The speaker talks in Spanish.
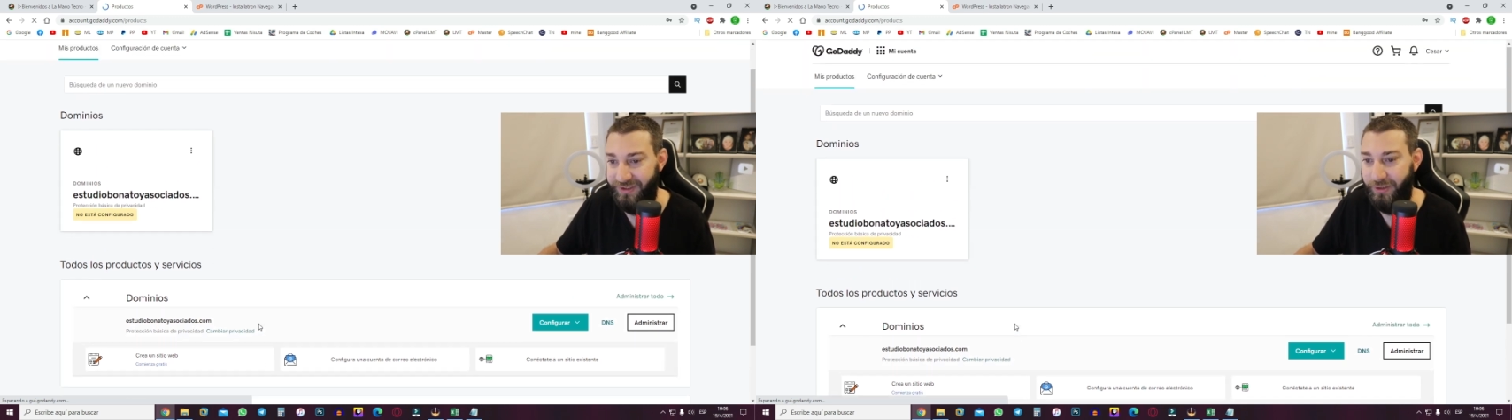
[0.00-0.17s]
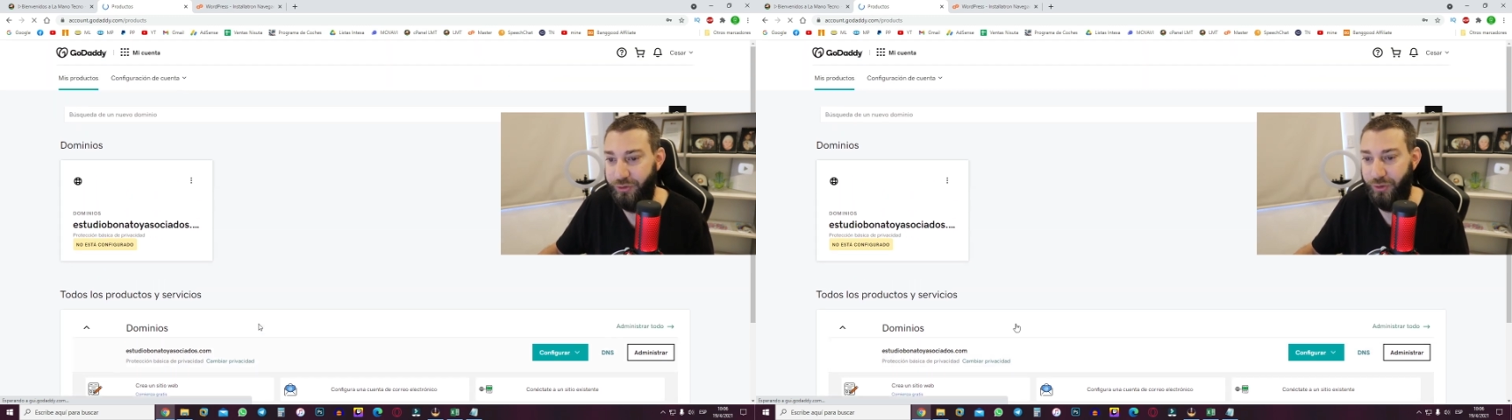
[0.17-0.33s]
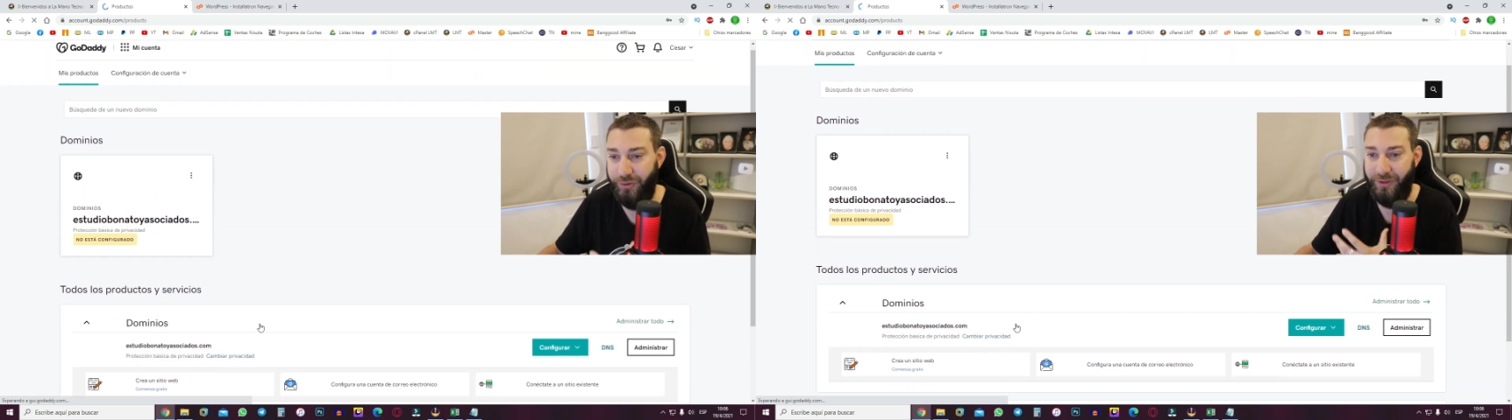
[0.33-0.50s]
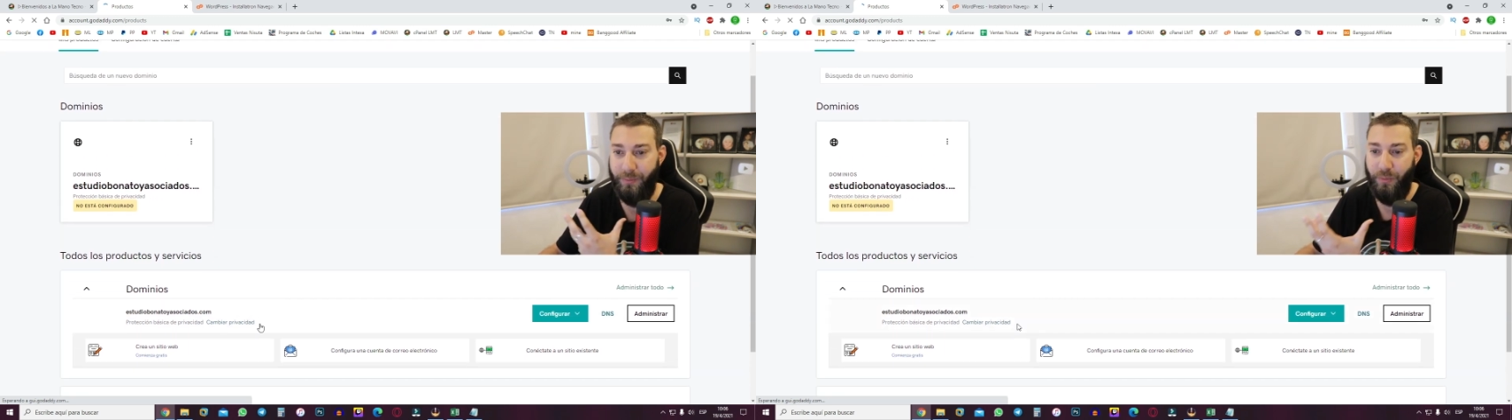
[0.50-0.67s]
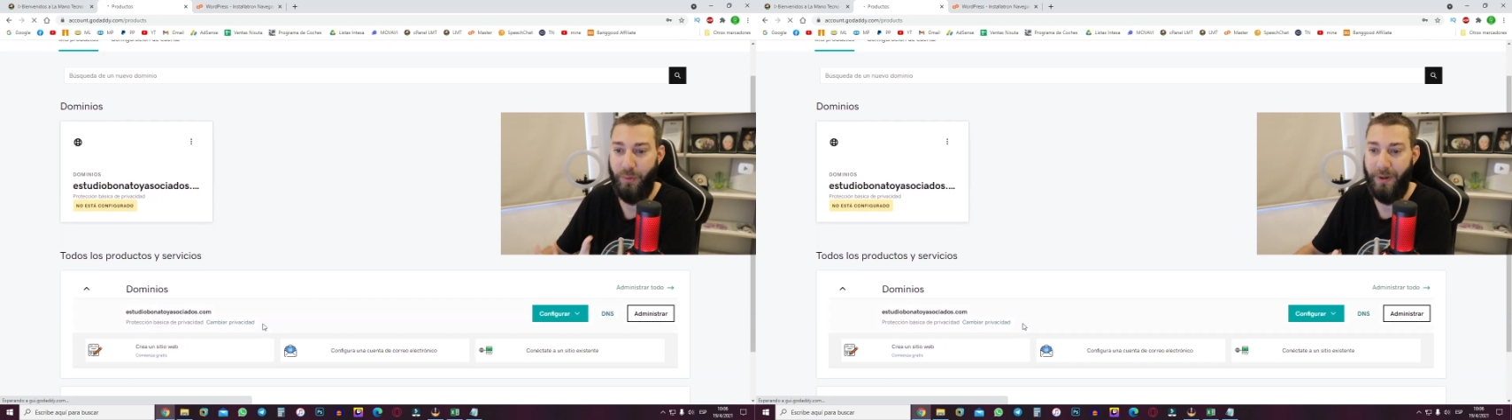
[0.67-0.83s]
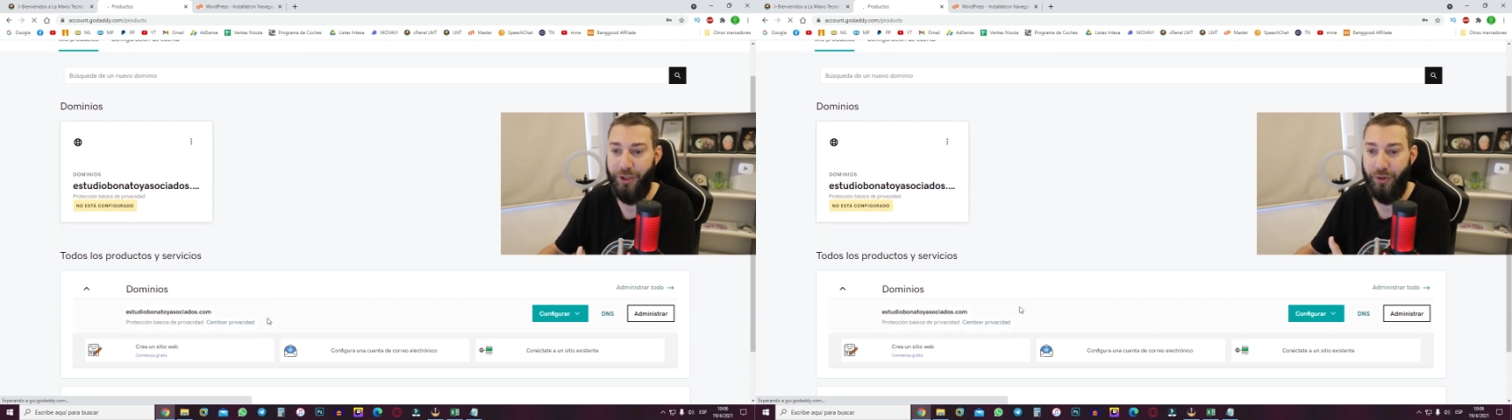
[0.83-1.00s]
Si nosotros
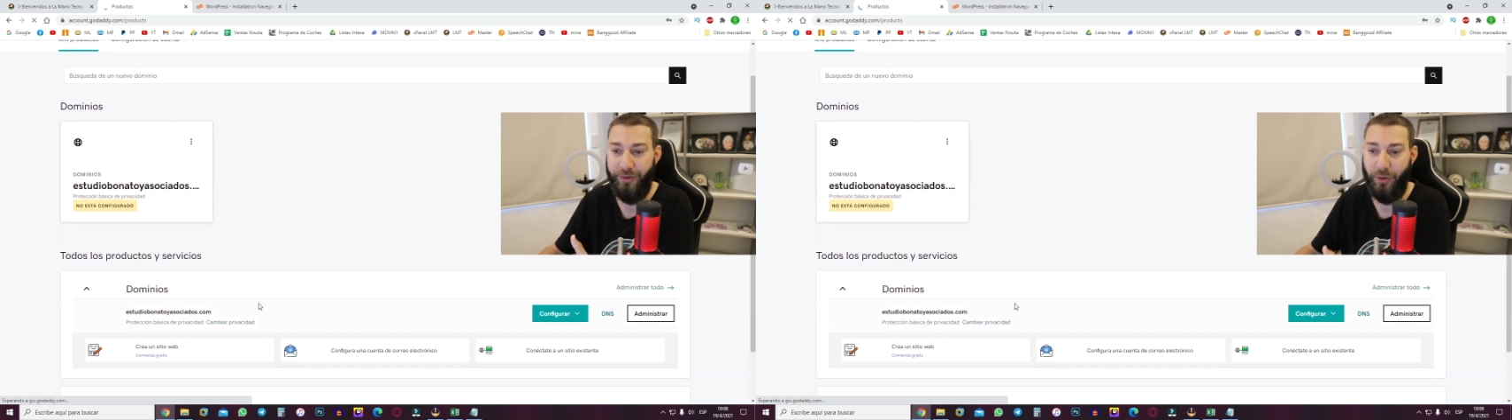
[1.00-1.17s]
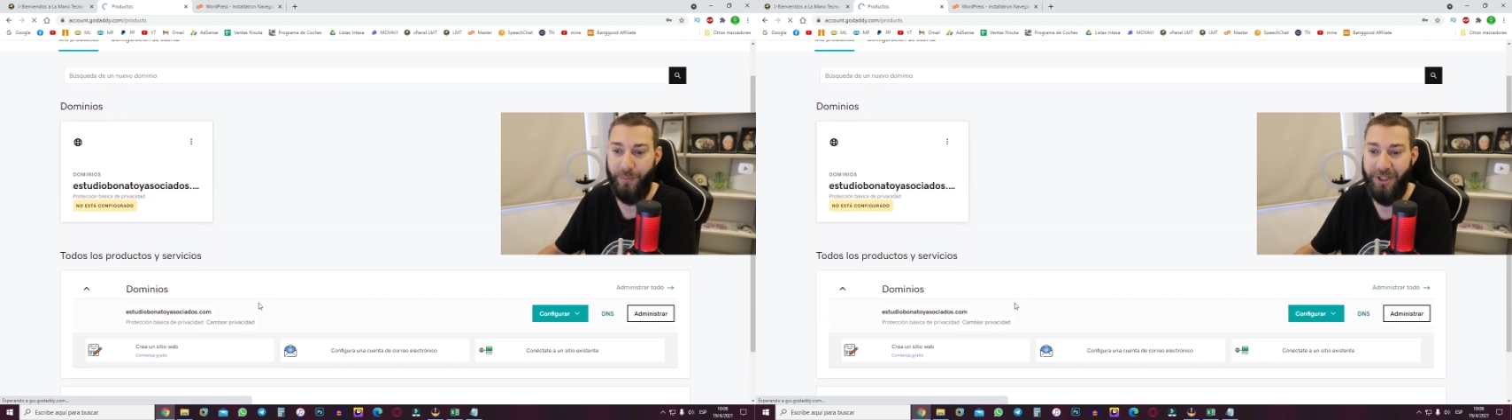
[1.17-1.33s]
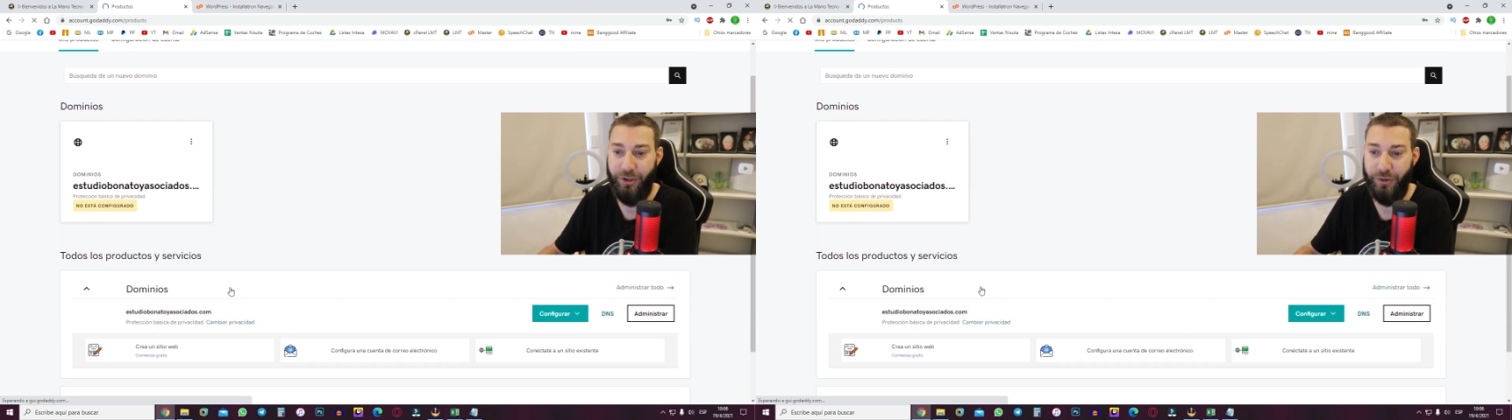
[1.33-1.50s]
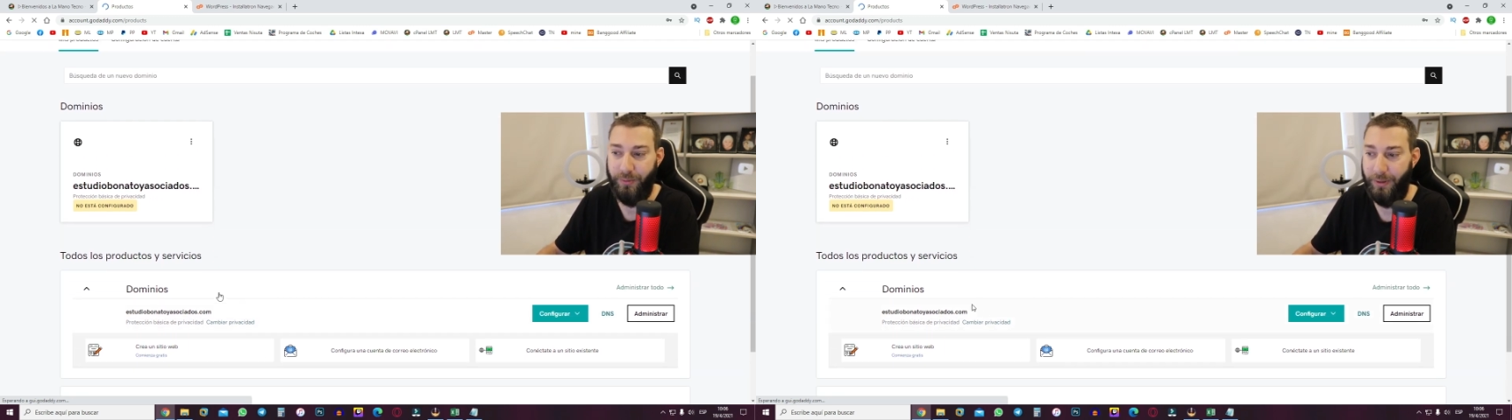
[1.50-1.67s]
tenemos varios dominios,